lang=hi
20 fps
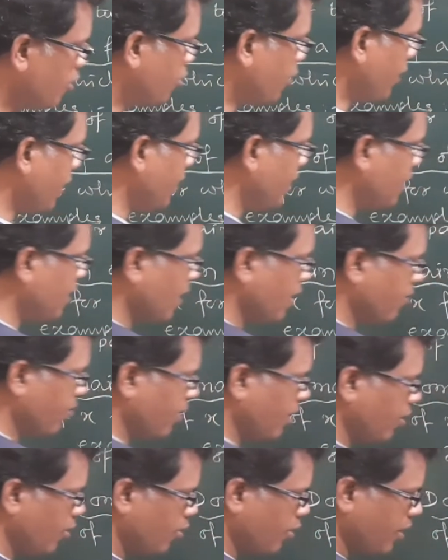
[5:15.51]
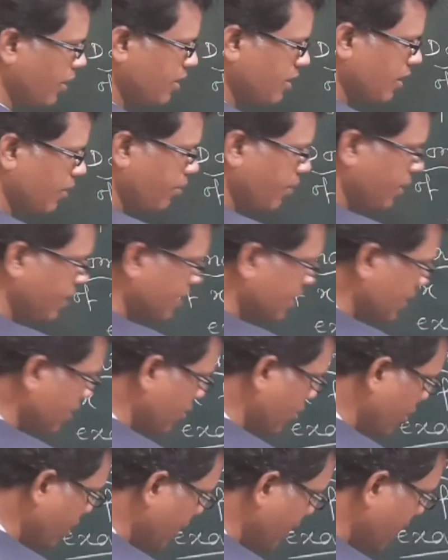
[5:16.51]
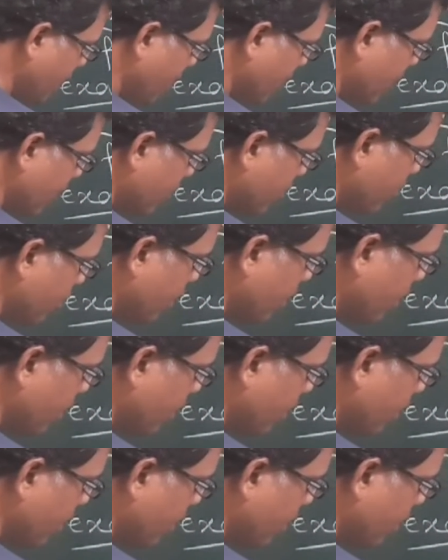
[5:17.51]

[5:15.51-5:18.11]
तो इंटरवल नोटेशन में इसी को लिखेंगे तो